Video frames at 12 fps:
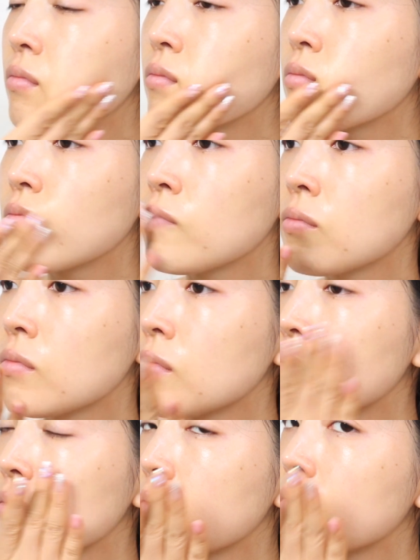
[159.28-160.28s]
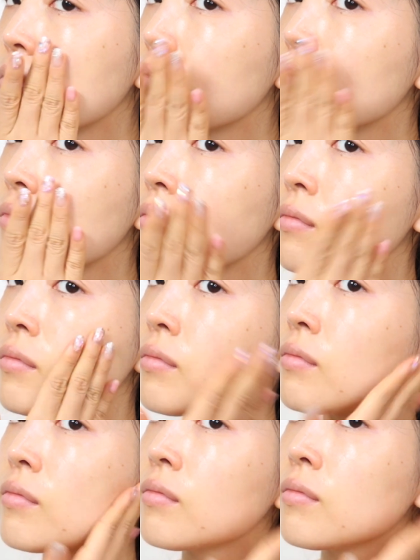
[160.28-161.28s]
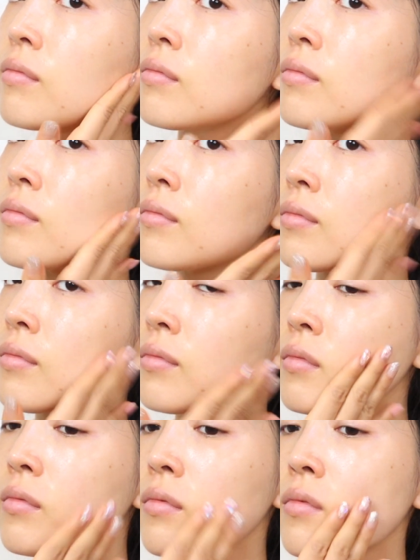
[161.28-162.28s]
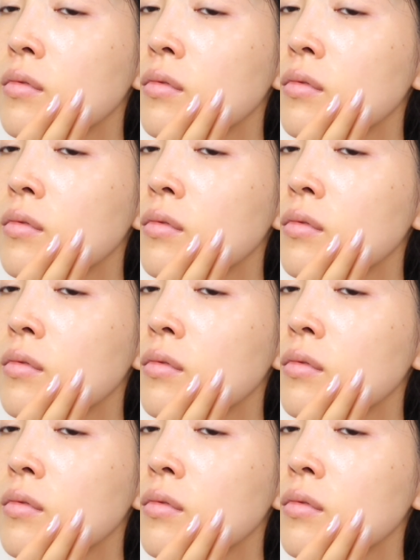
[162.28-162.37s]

겸 또 에센스 겸 해서